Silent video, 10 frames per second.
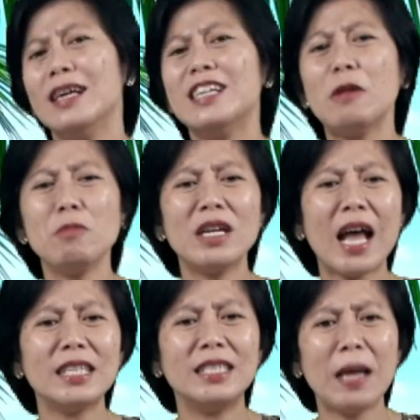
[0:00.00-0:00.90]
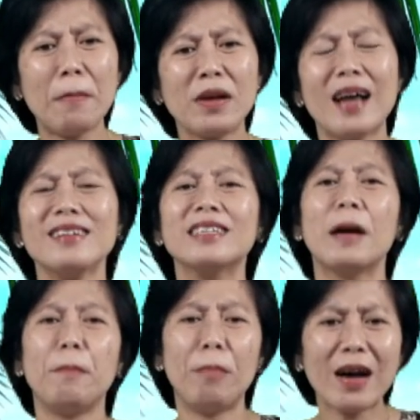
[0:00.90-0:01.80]
dan menajamkan
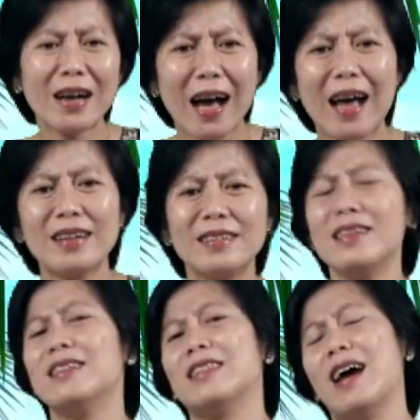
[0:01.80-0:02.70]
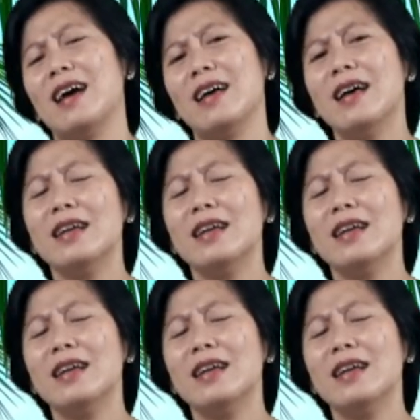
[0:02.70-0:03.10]
kepekaan kita